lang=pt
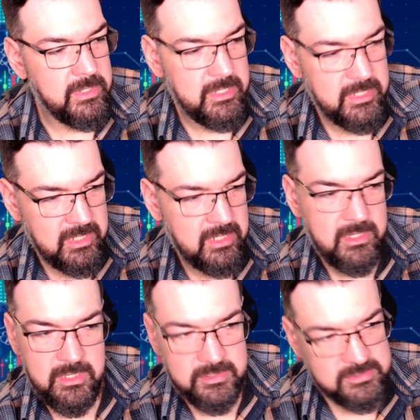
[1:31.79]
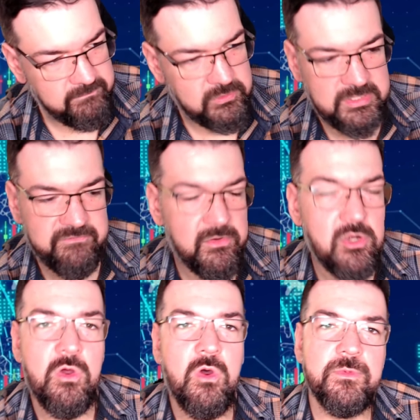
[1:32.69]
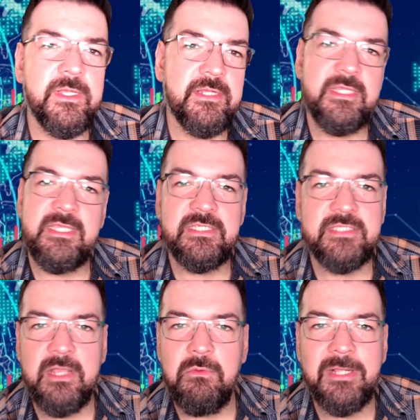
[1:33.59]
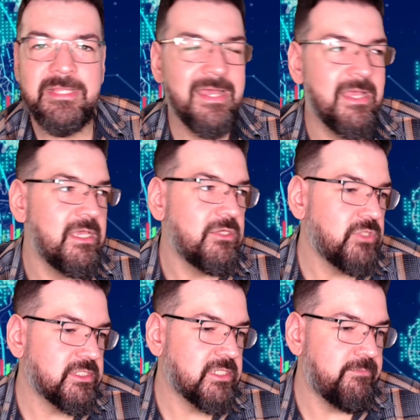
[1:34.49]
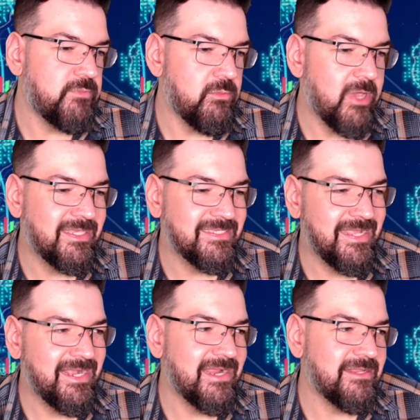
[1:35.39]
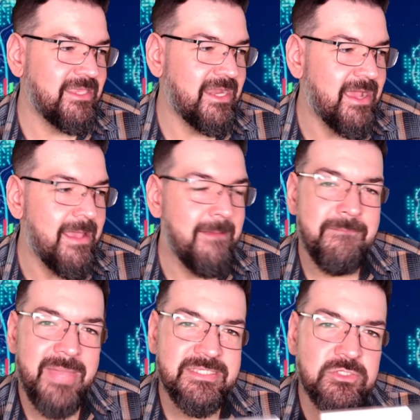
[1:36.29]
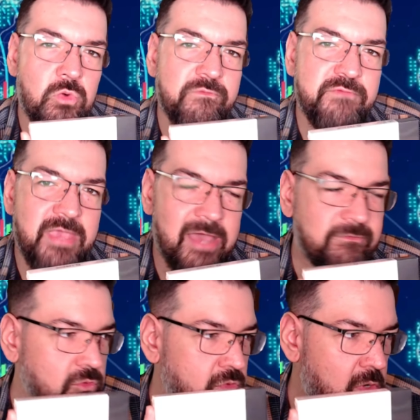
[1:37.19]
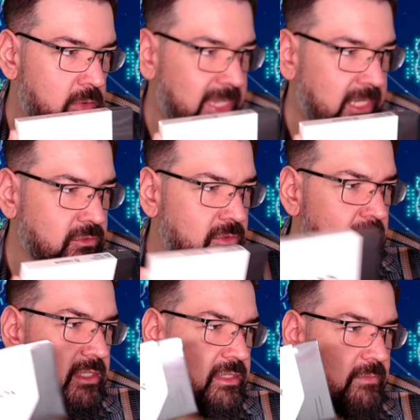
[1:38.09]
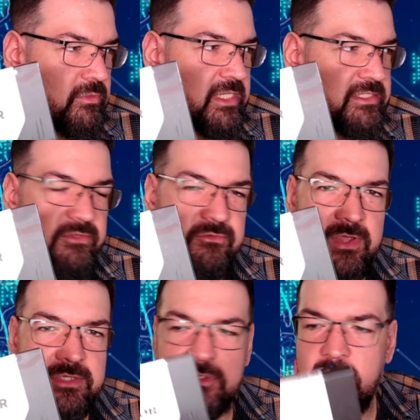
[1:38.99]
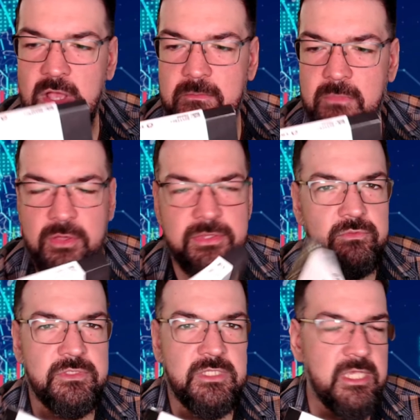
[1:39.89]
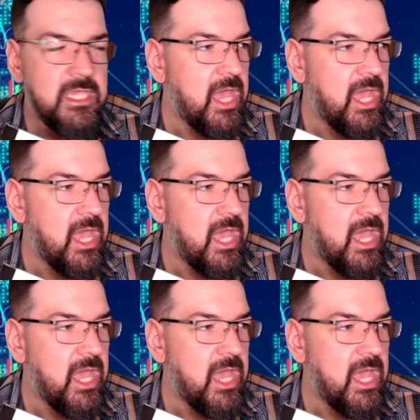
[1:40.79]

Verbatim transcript: E se você for holder e quiser guardar suas criptomoedas na carteira mais confiável do momento, temos essa Trezor Model T,